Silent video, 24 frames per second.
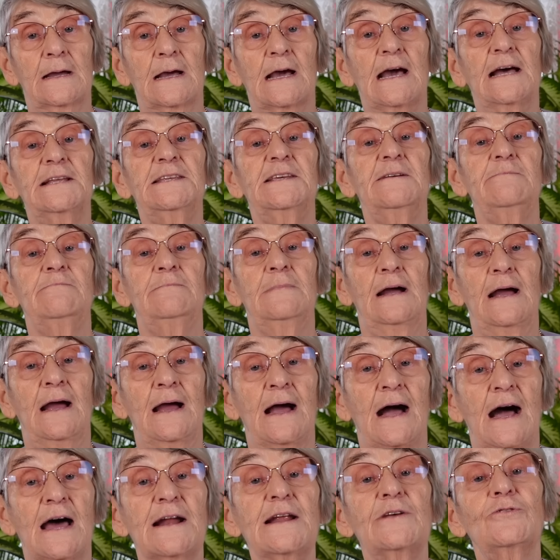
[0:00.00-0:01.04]
kadim
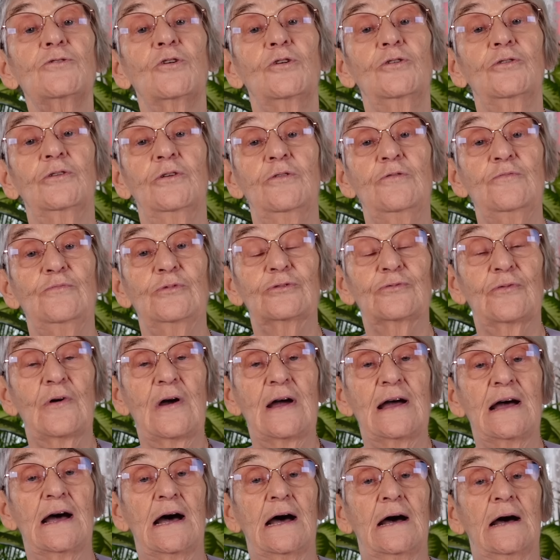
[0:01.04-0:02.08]
Anadolu
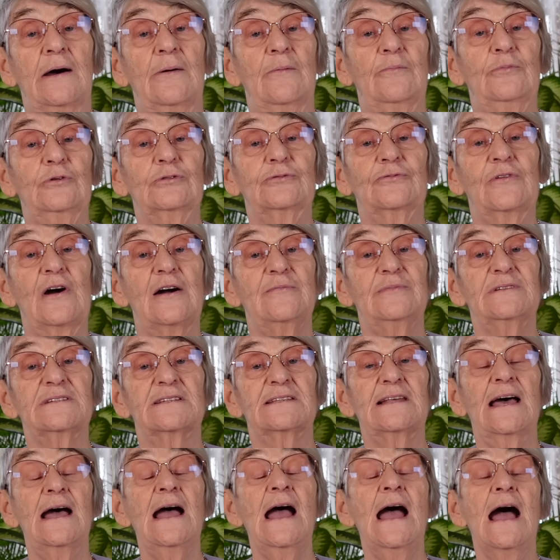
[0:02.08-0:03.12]
mutfağı,
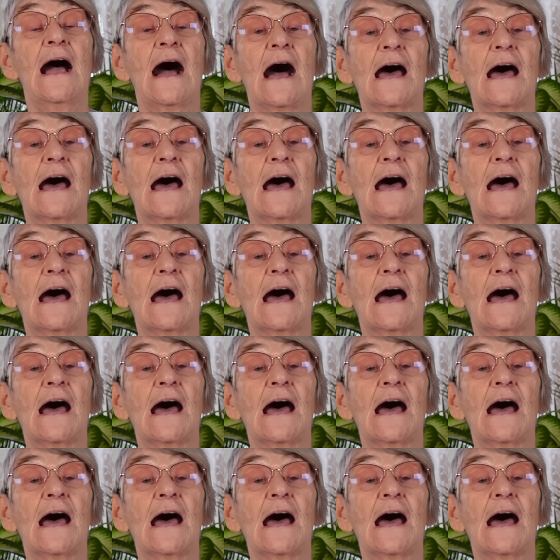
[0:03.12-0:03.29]
mutfağımızda,